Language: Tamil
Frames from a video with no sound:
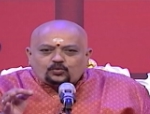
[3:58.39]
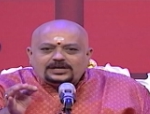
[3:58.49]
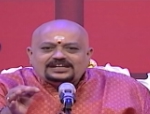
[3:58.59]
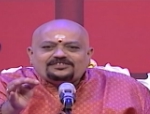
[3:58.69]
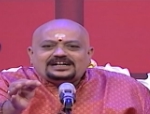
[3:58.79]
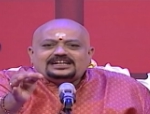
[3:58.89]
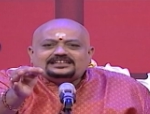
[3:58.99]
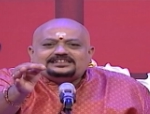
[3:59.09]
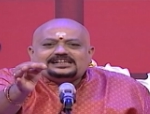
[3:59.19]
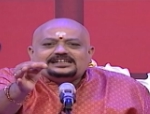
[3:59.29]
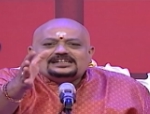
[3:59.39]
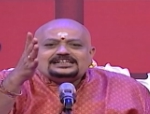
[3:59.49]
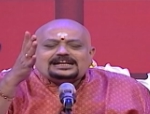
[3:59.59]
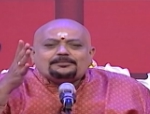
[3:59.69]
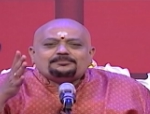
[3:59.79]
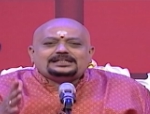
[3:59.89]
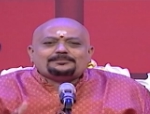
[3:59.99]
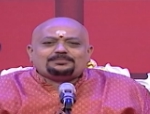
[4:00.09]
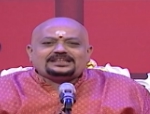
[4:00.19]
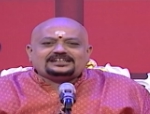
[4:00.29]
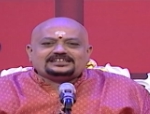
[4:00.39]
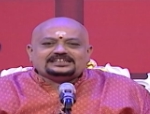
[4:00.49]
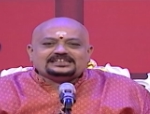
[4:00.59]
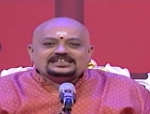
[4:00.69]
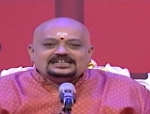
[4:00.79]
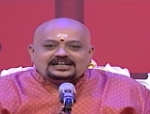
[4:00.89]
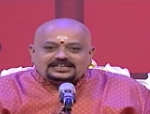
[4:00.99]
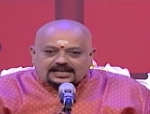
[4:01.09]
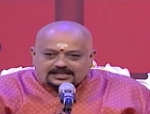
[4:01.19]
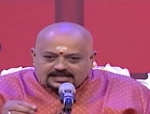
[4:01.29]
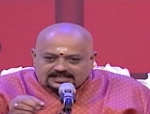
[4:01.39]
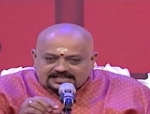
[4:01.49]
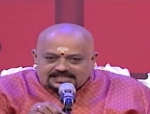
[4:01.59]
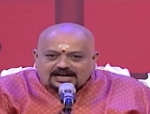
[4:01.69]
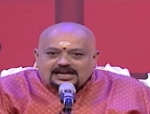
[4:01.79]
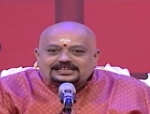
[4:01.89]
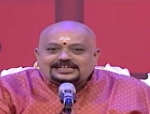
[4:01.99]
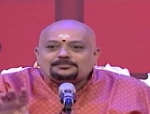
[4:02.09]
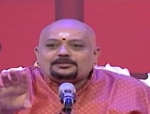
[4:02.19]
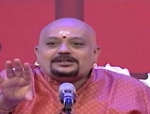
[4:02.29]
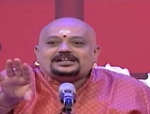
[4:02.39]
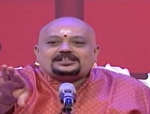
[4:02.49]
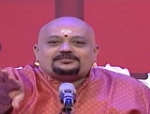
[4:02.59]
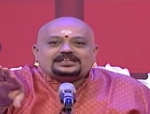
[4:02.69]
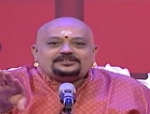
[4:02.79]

ஒளி வெள்ளத்தில் நாம் மிதப்பதற்கு நல்லெண்ணையால் தீபம் ஏற்றுவதை